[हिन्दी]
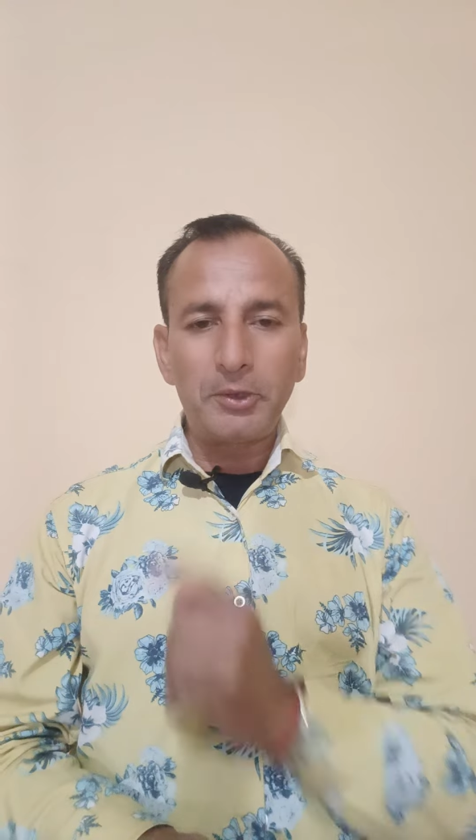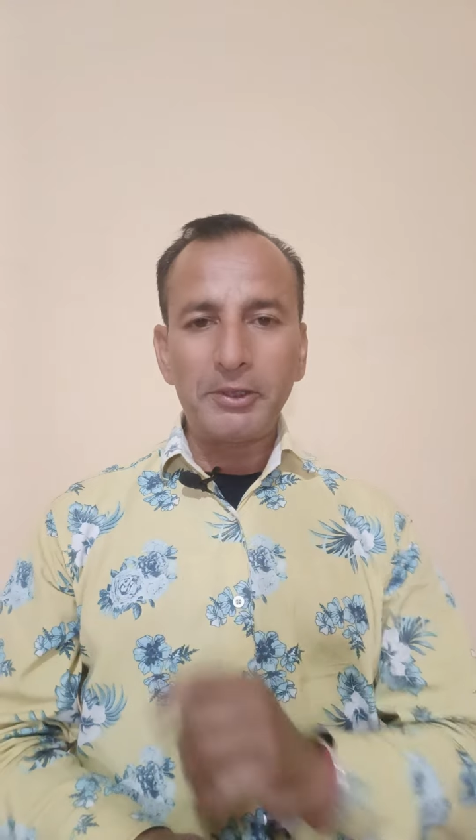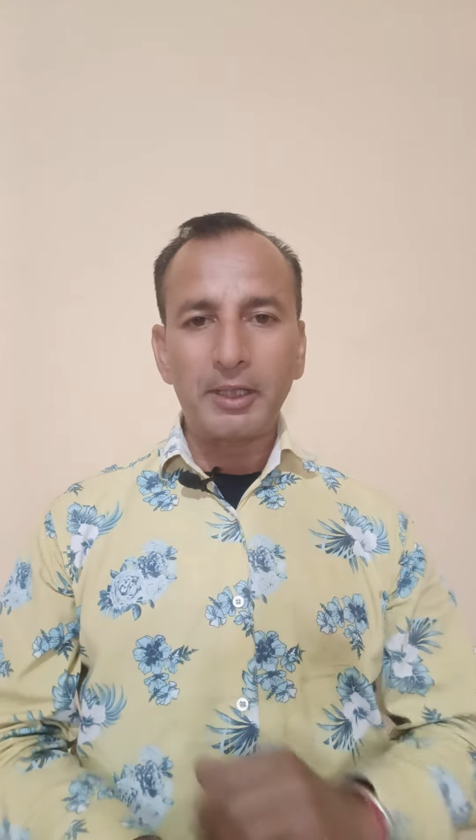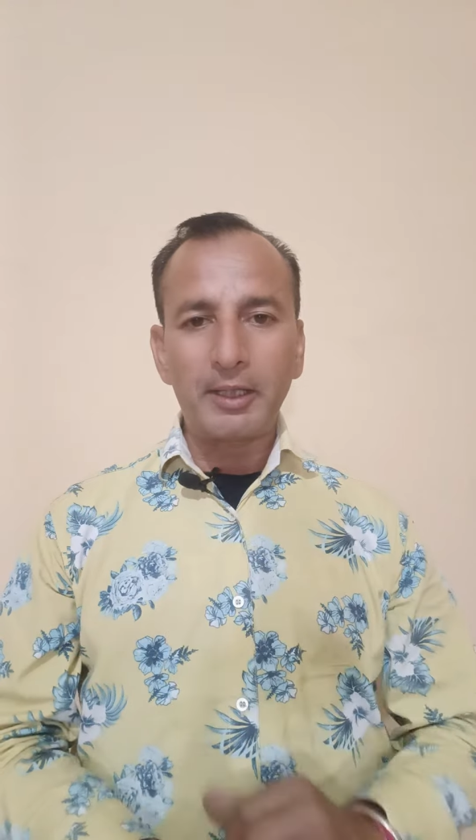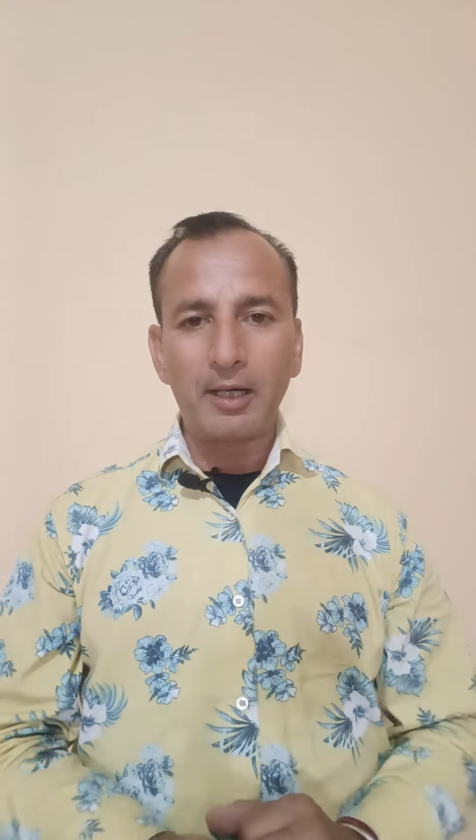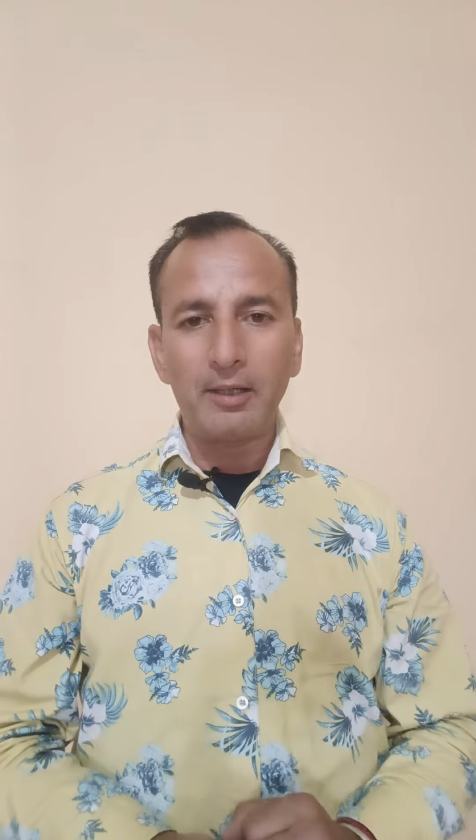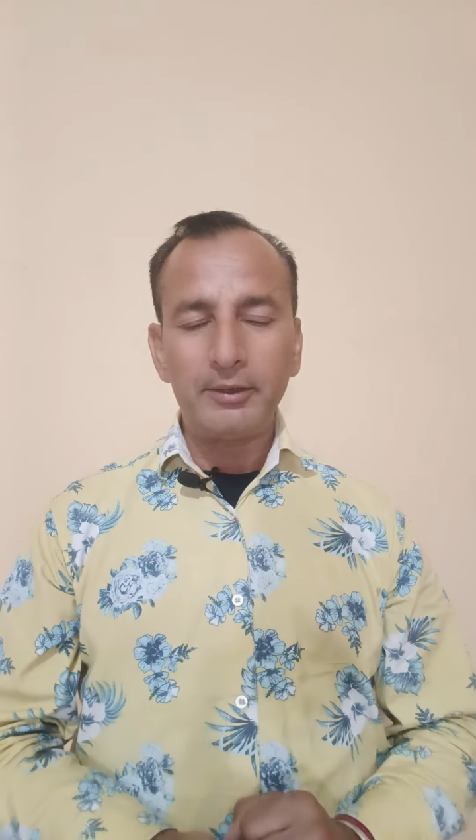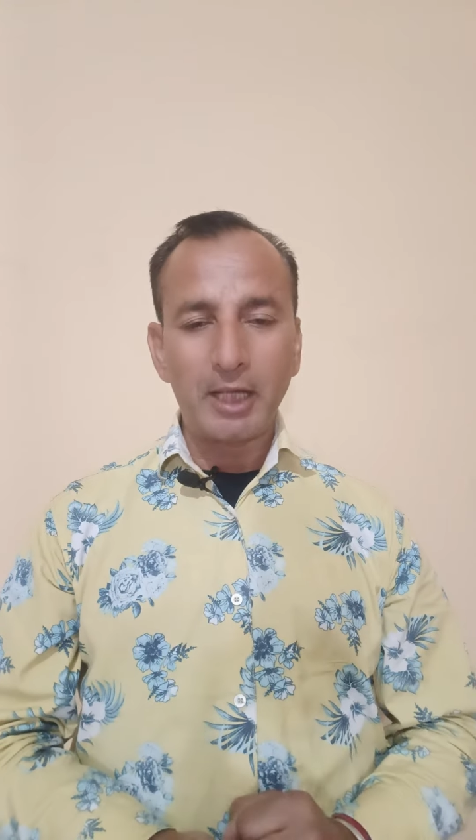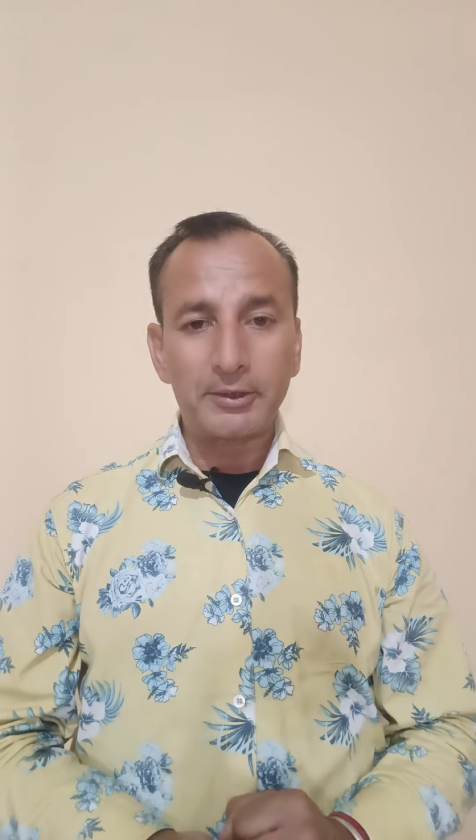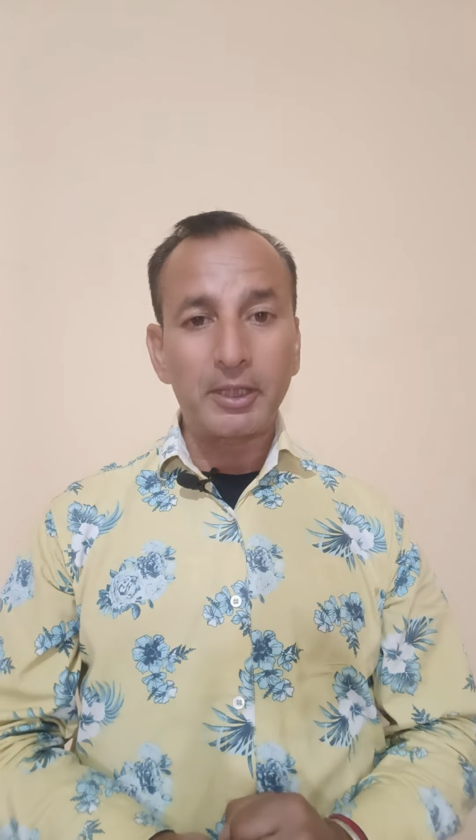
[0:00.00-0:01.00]
टी शर्ट
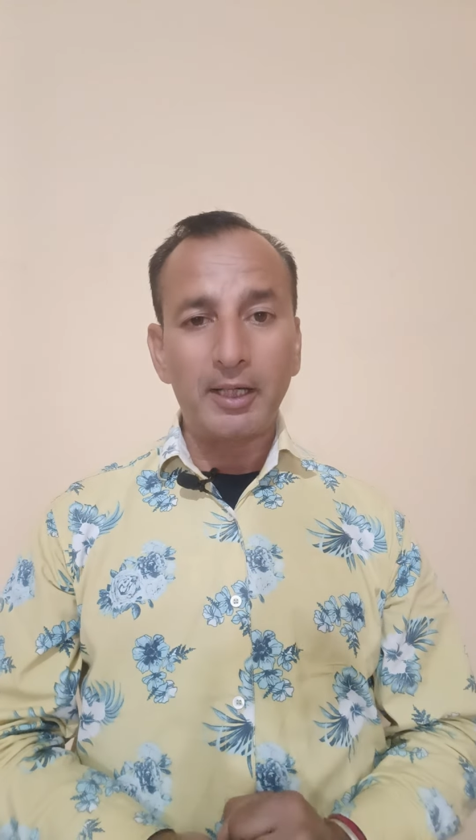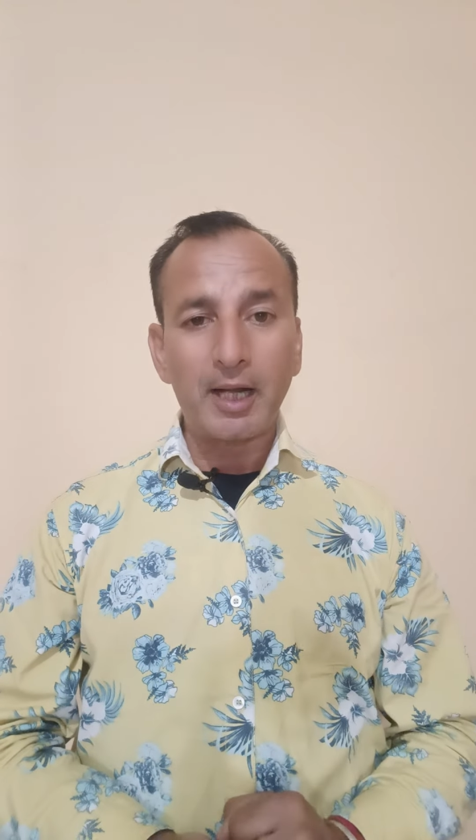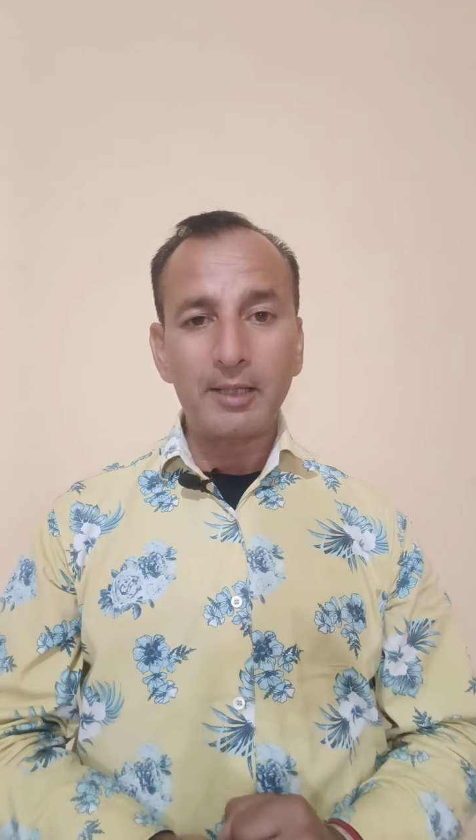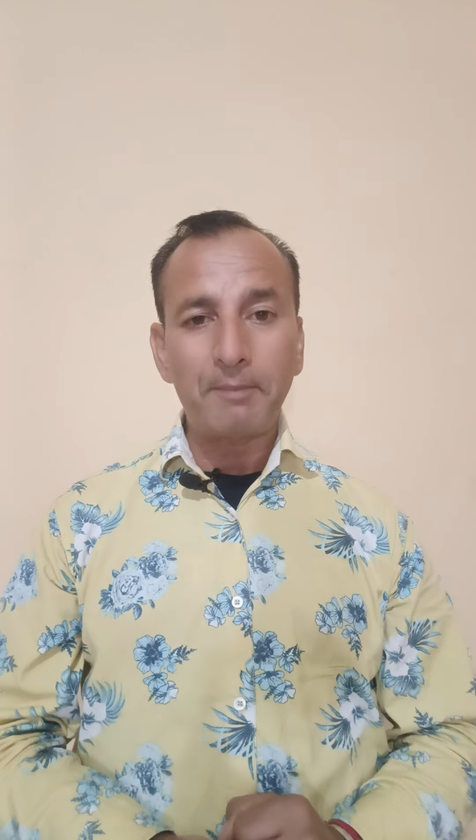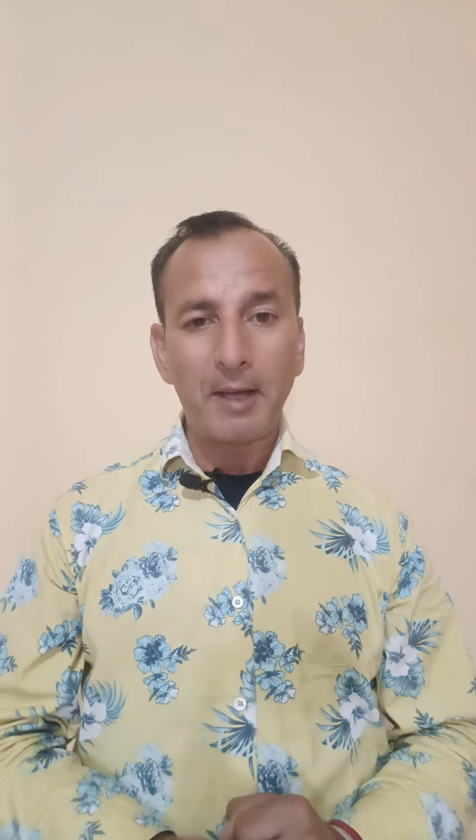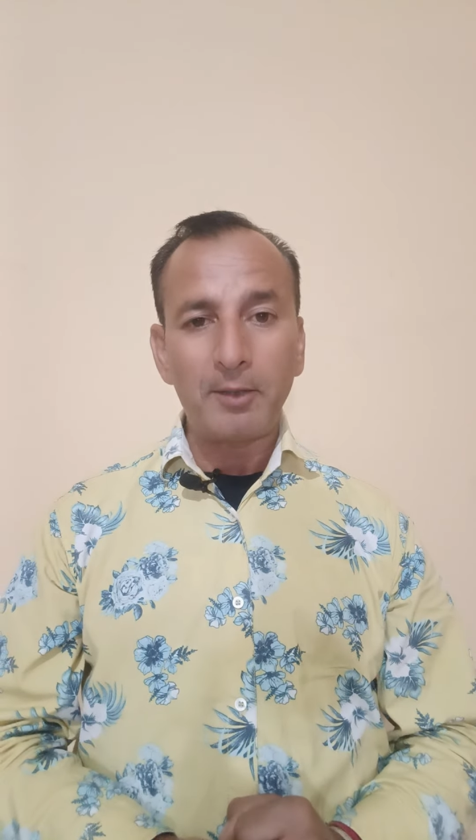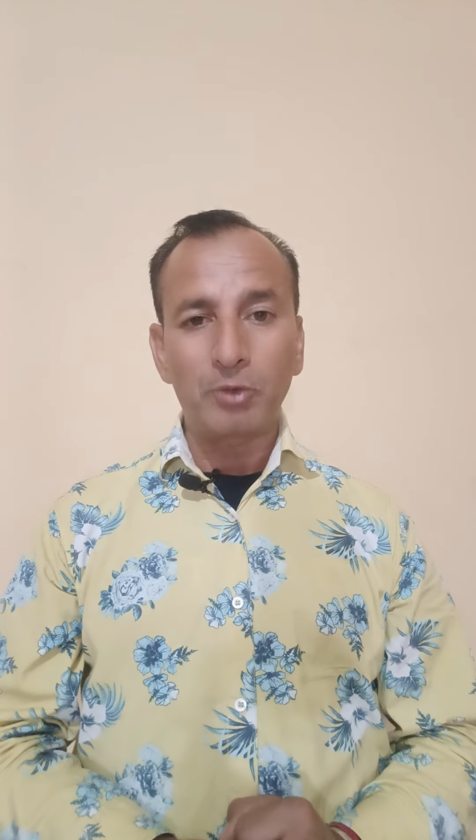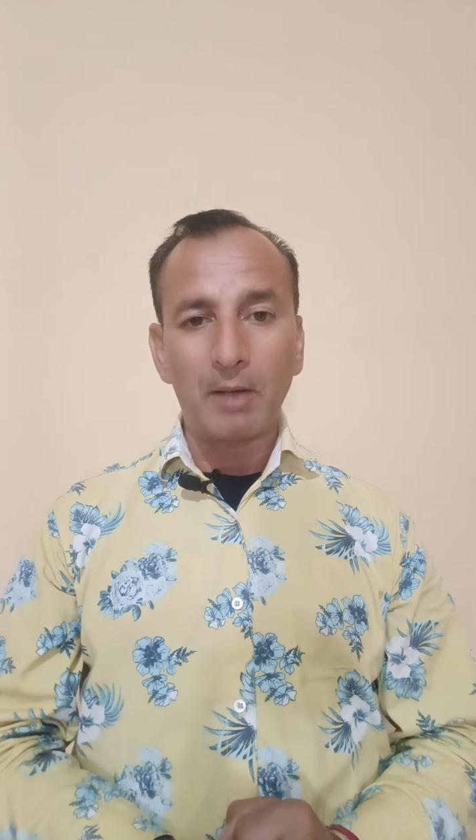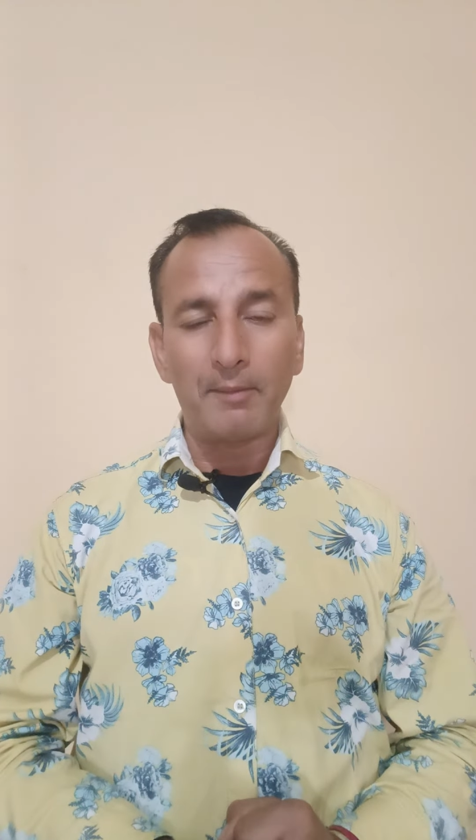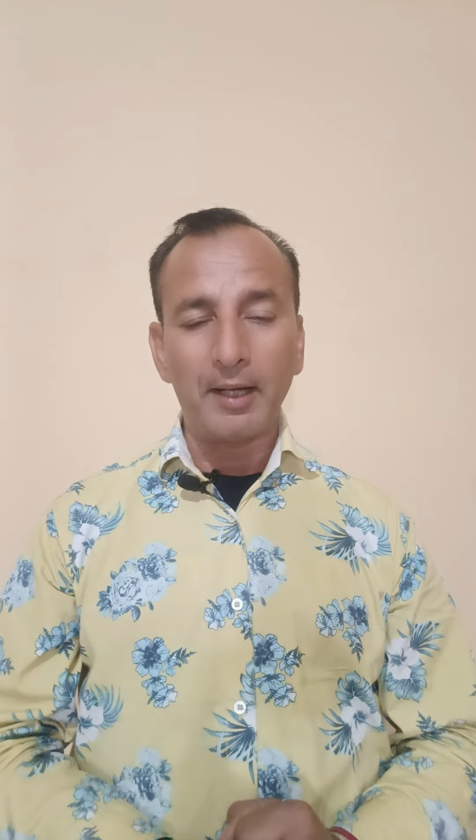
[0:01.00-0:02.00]
या शर्ट आज
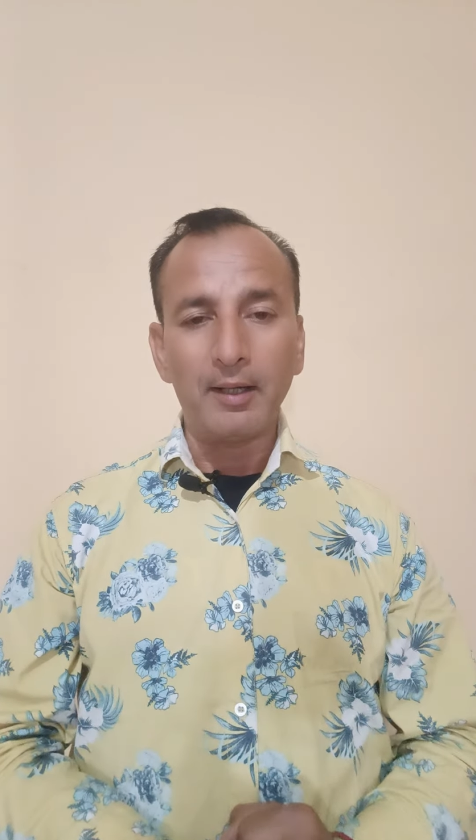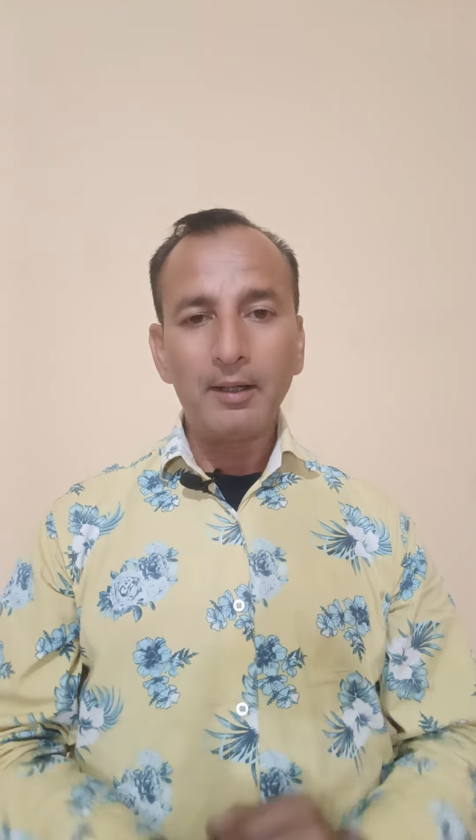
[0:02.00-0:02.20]
पहनूंगा मैं